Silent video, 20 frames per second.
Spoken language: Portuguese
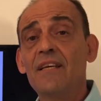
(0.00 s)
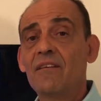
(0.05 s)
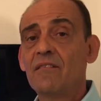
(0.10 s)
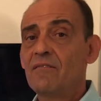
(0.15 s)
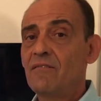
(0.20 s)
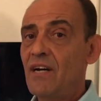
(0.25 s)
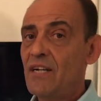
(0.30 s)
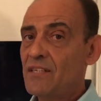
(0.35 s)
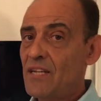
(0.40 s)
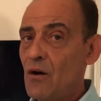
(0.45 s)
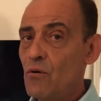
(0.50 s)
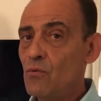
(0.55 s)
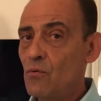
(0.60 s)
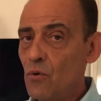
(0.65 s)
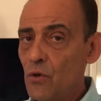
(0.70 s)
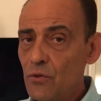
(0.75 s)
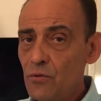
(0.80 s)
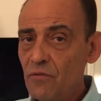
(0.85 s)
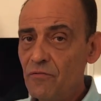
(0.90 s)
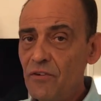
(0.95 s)
vai dar um
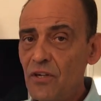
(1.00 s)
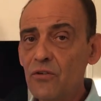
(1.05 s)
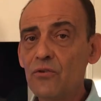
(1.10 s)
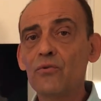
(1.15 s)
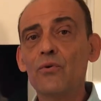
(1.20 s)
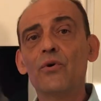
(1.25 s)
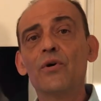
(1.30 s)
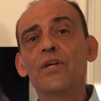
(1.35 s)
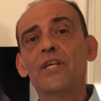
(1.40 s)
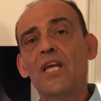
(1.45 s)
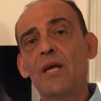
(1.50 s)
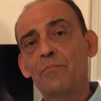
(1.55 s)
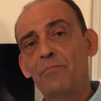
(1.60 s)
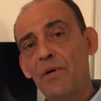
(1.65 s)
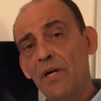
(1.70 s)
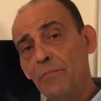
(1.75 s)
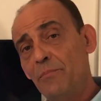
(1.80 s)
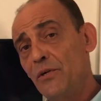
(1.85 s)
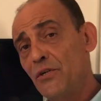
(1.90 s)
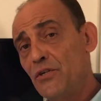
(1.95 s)
outro vetor que é
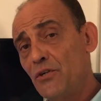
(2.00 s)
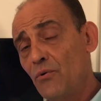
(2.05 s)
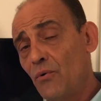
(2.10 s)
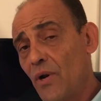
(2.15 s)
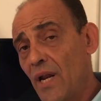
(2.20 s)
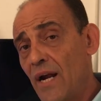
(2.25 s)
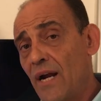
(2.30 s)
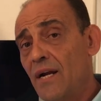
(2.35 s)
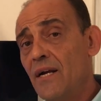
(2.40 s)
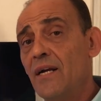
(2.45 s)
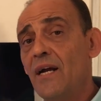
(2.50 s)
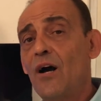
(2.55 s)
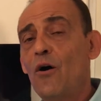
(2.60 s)
perpendicular